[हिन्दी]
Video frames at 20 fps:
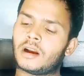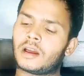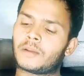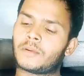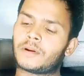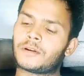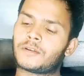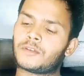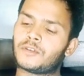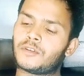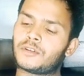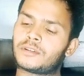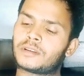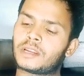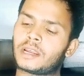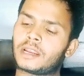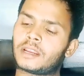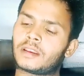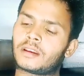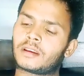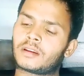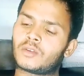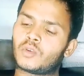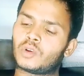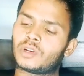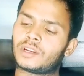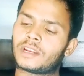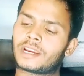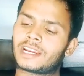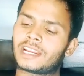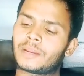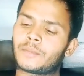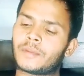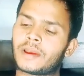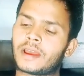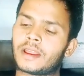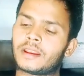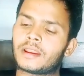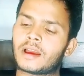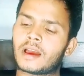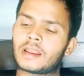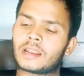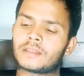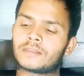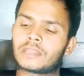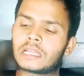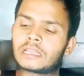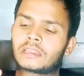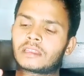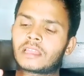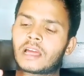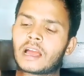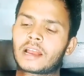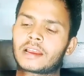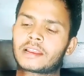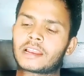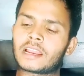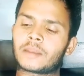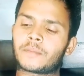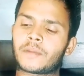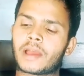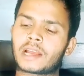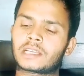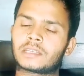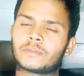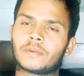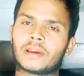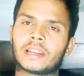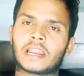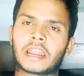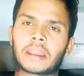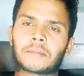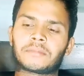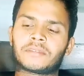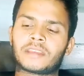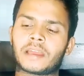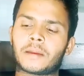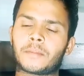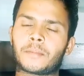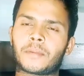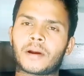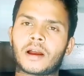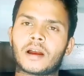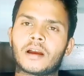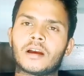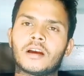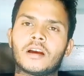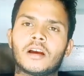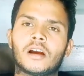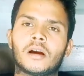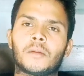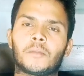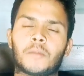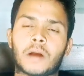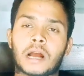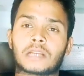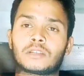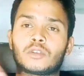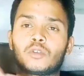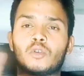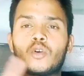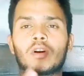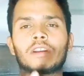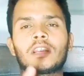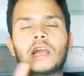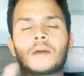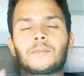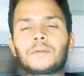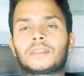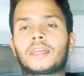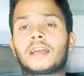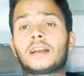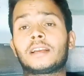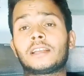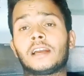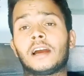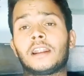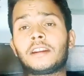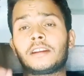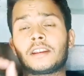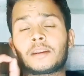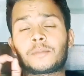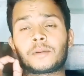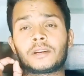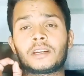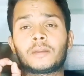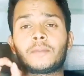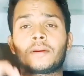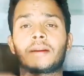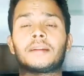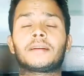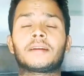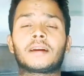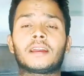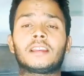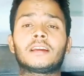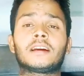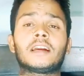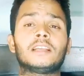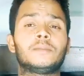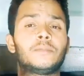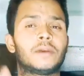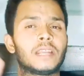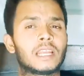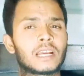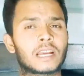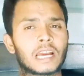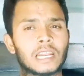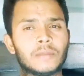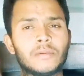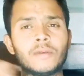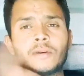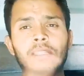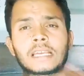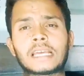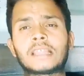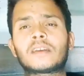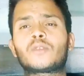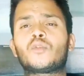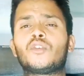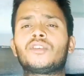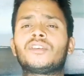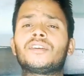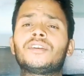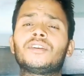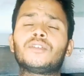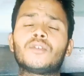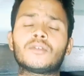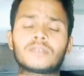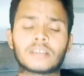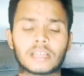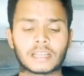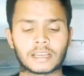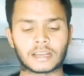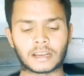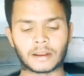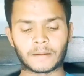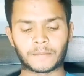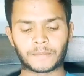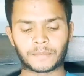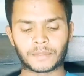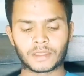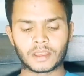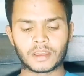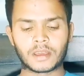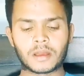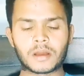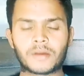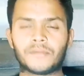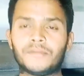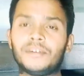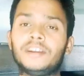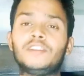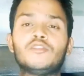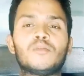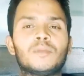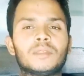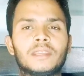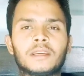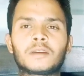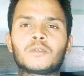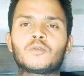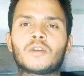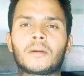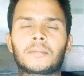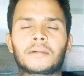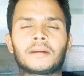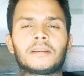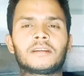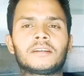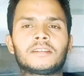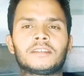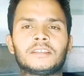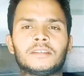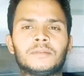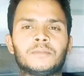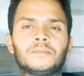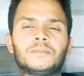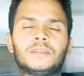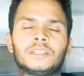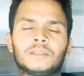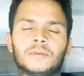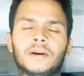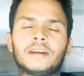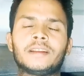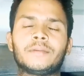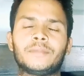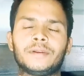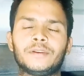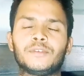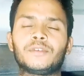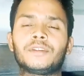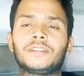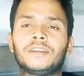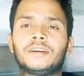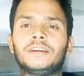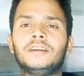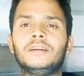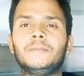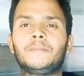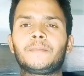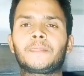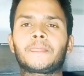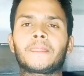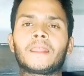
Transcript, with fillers: अरवन डूसन आर एन दत्ता ग्लैन मैक्सवेल एन जैम्पा पांच लोगों के नाम बताएंगे हंड्रेड परसेंट विकेट निकालेंगे मैंने कल भी बताया था कॉन्टेंट डी बुक चलेगा वीडियो में देख लो आप कल की जिस जिस भाई ने वीडियो में देखी